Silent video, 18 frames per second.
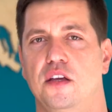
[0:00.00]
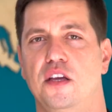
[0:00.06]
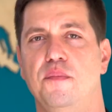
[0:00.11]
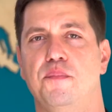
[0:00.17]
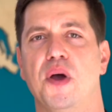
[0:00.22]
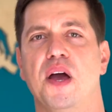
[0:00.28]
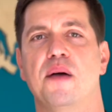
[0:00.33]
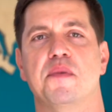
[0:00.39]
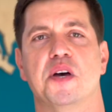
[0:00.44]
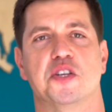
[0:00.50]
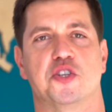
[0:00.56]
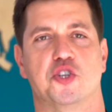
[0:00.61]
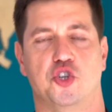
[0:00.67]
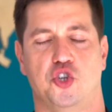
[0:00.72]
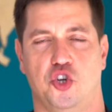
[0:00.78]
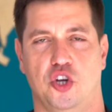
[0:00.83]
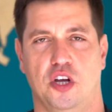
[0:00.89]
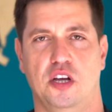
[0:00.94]

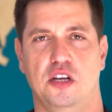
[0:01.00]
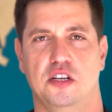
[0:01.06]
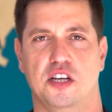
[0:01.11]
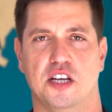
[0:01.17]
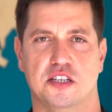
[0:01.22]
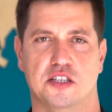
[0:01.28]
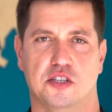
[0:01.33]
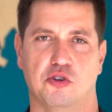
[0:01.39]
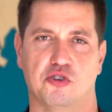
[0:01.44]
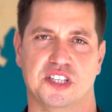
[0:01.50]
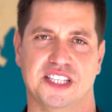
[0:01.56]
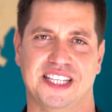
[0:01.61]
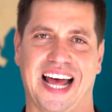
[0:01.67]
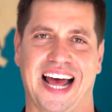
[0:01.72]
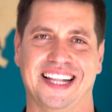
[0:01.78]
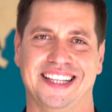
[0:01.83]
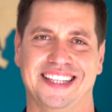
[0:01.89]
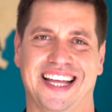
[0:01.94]
IPMS-3 jest to
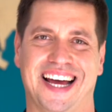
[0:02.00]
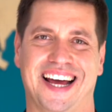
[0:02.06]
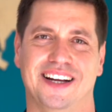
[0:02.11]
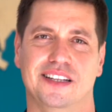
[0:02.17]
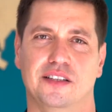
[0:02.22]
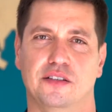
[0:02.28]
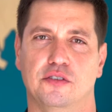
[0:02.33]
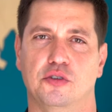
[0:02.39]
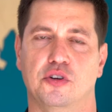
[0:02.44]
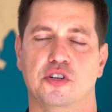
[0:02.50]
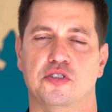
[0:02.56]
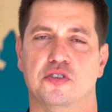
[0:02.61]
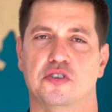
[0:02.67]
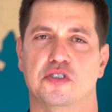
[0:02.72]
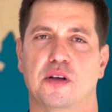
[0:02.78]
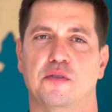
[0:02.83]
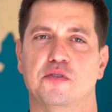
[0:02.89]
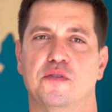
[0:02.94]
standard, który
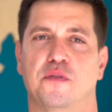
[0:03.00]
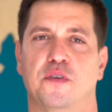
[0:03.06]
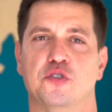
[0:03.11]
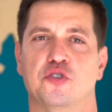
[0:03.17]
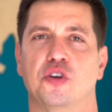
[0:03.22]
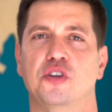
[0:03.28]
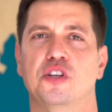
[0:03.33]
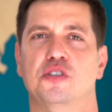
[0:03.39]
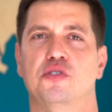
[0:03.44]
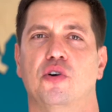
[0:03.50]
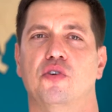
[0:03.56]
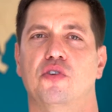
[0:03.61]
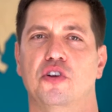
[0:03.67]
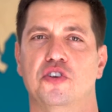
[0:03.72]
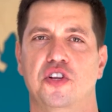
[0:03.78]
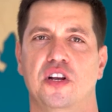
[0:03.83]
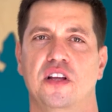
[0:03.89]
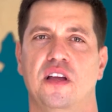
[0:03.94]
został stworzony do
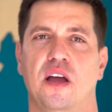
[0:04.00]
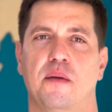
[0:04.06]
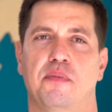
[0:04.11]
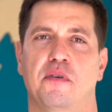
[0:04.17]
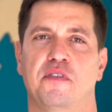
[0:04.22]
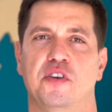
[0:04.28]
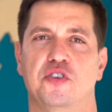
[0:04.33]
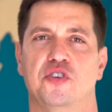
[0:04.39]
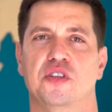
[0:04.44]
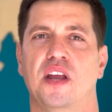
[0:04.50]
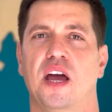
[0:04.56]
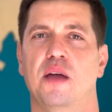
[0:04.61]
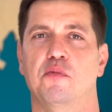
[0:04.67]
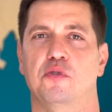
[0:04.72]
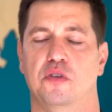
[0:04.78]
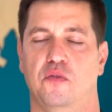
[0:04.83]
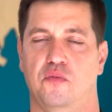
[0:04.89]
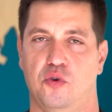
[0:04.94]
określenia powieści
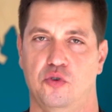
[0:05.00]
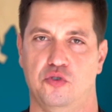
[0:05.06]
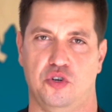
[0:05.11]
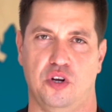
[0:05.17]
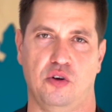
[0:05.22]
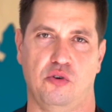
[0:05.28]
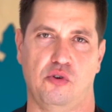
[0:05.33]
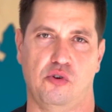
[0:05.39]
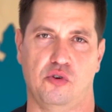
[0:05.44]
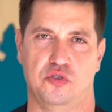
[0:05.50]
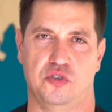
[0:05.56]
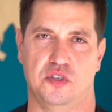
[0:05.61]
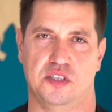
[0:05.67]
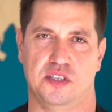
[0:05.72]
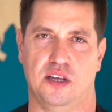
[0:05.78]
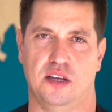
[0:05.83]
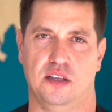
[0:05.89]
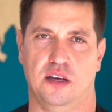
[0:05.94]
najmu do wyłącznego
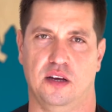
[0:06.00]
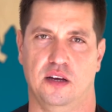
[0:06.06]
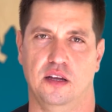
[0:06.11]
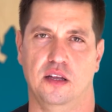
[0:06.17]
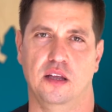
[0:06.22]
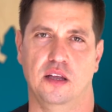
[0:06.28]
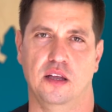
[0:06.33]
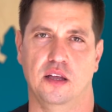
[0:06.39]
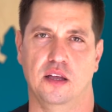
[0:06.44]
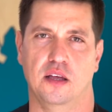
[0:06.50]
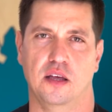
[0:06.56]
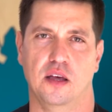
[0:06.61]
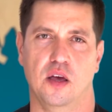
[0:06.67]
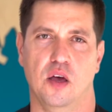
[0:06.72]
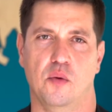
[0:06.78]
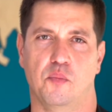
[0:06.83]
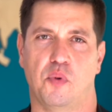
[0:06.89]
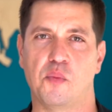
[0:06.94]
korzystania.
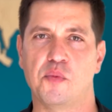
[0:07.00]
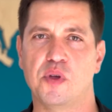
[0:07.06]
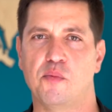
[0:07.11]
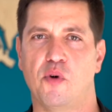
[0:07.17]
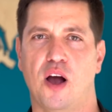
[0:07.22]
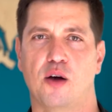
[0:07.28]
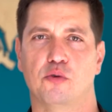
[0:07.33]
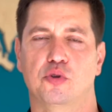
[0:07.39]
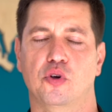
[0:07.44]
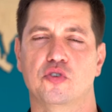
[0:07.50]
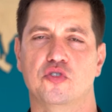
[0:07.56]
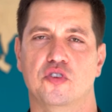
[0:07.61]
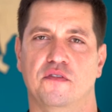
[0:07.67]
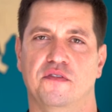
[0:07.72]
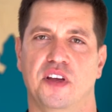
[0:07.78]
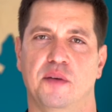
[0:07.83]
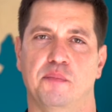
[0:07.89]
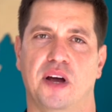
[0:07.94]
Pomimo autorzy
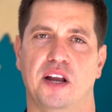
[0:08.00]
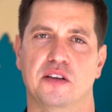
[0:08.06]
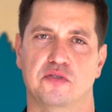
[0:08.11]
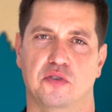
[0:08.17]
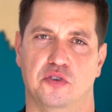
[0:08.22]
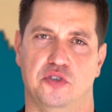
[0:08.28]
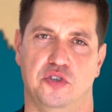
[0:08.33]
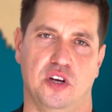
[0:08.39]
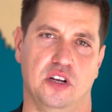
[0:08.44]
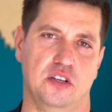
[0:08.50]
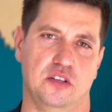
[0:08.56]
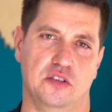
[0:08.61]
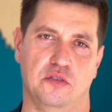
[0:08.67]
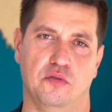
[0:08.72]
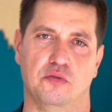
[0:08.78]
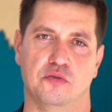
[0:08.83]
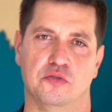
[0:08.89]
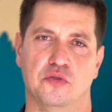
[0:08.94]
bardzo
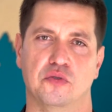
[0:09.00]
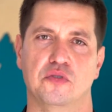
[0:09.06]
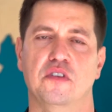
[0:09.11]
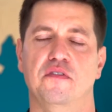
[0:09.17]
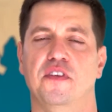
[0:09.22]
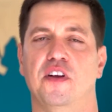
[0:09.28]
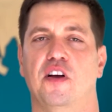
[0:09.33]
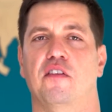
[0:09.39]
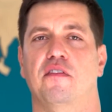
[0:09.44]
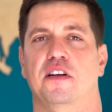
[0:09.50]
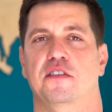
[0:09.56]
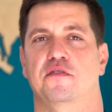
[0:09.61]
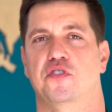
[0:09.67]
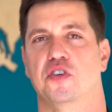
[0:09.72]
chcieli zunifikować